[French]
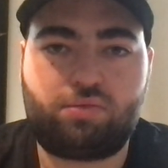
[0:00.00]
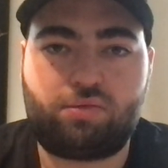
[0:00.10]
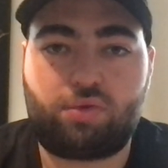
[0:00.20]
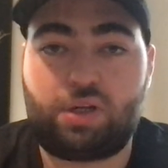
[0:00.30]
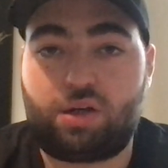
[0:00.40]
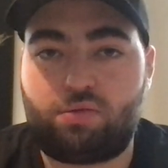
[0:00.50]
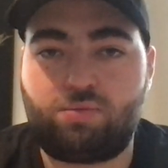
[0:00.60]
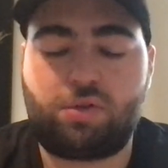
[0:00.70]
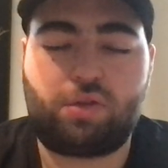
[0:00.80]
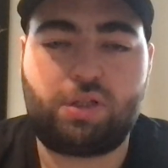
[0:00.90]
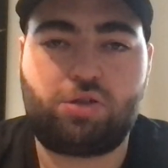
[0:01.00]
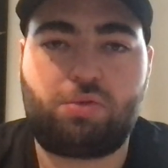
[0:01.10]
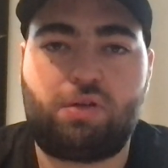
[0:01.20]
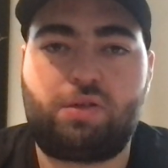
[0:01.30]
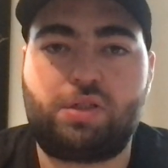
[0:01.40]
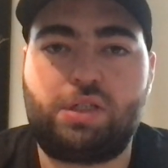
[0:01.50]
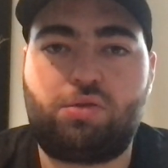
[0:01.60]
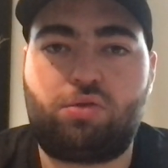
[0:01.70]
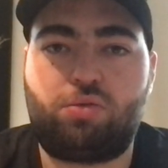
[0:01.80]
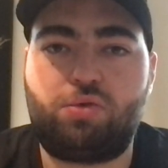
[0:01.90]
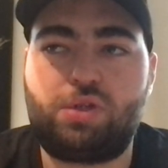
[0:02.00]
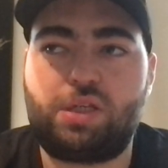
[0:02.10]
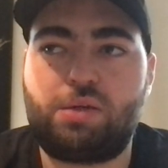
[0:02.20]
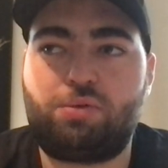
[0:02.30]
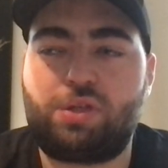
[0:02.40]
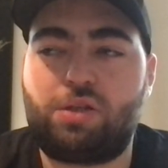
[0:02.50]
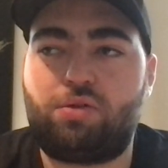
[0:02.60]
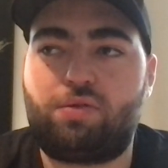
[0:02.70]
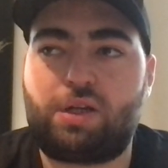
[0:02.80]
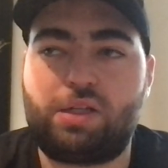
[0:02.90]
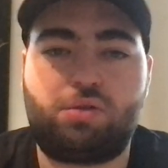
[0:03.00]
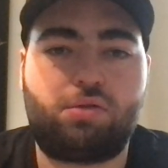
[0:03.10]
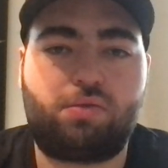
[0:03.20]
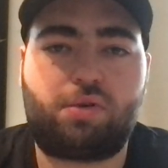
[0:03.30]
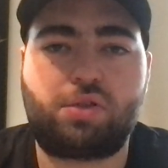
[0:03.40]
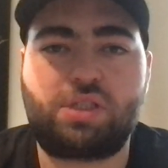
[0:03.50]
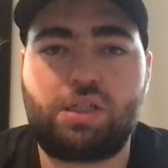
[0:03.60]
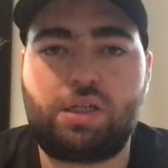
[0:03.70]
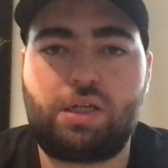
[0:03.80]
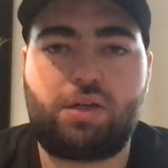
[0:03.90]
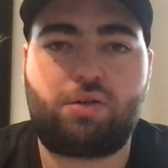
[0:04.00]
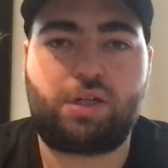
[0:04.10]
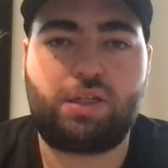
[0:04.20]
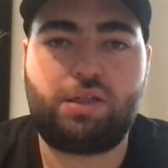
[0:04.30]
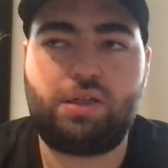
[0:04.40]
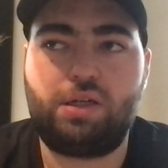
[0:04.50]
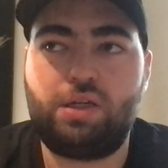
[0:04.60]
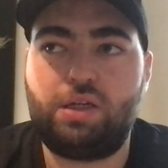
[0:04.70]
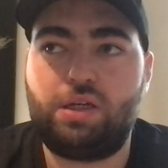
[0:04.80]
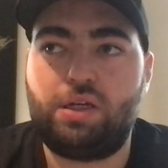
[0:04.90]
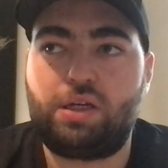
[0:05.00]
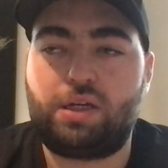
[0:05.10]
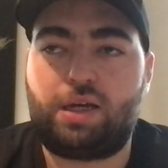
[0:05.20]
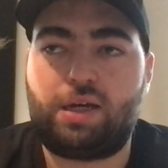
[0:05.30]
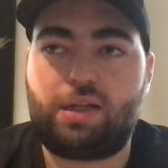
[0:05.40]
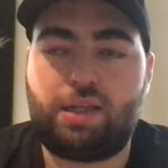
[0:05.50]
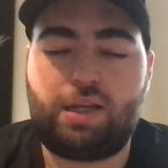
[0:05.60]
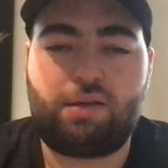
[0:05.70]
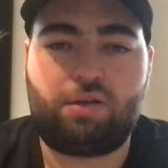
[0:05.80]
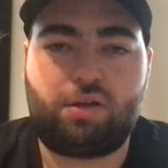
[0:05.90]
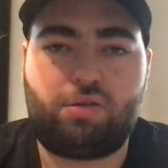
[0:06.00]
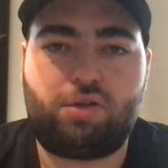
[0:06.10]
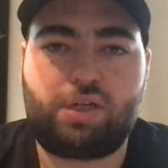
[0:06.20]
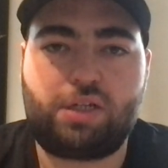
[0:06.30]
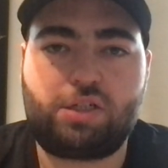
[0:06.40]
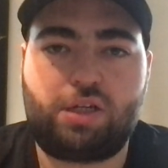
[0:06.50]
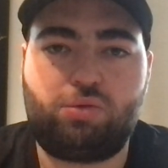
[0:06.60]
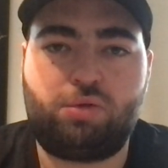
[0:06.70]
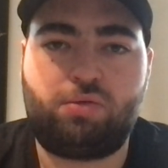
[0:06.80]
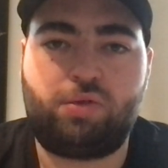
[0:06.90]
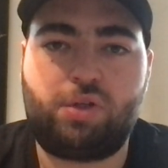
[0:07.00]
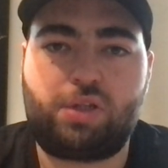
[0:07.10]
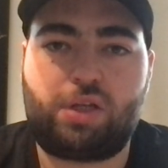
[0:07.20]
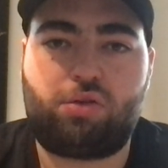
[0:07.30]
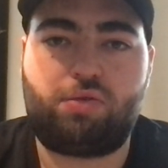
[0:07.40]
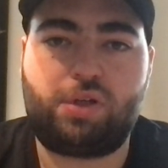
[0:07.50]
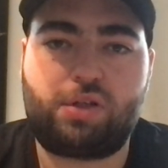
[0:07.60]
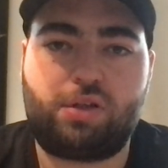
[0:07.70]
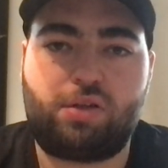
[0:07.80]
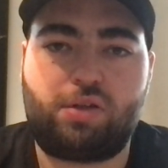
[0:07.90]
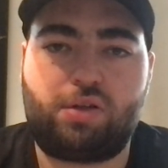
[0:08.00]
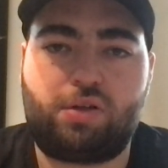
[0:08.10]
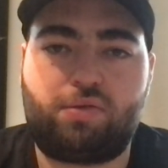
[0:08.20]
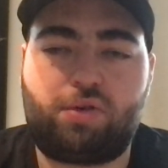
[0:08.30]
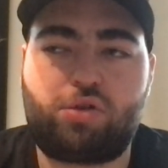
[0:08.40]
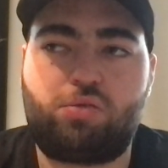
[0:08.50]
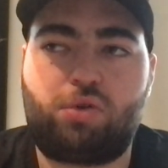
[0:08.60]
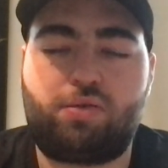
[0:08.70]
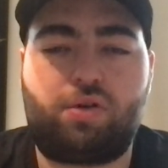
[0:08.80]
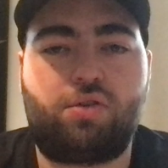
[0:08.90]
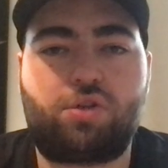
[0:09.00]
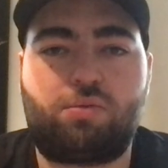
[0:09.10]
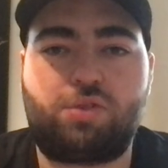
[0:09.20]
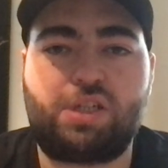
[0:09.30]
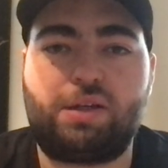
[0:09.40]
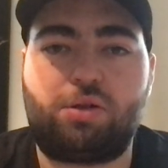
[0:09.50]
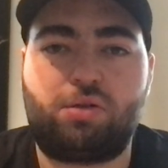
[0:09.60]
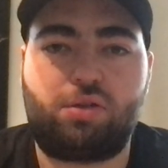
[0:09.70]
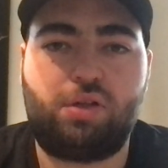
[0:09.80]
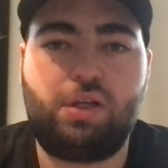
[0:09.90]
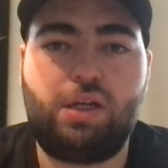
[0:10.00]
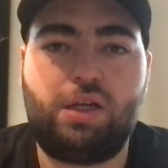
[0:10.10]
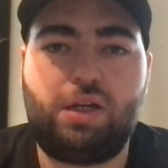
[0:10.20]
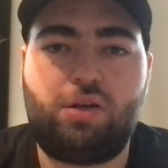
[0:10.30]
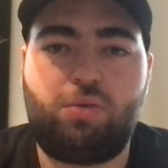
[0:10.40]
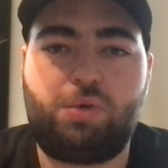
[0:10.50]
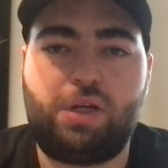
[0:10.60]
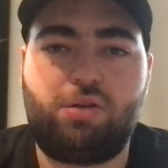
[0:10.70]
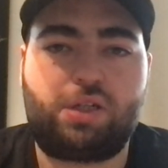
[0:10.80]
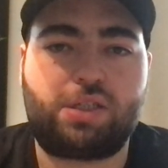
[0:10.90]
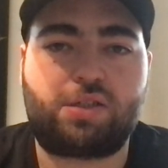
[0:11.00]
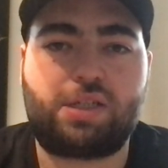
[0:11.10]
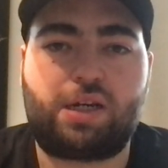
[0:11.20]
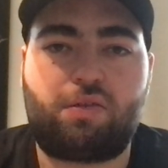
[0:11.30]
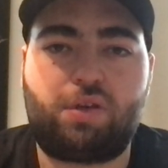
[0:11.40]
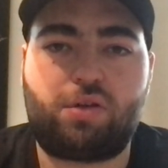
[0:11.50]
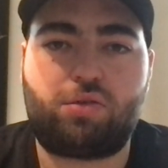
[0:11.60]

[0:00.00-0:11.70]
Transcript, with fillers: Donc là, quand vous m'entendez, je parle en français. Donc le but est peut-être de faire les deux, français et anglais, car là, le catch, la WWE est en train de revenir euh, fortement en France, comme on le sait avec le, PLE e qui est censé arriver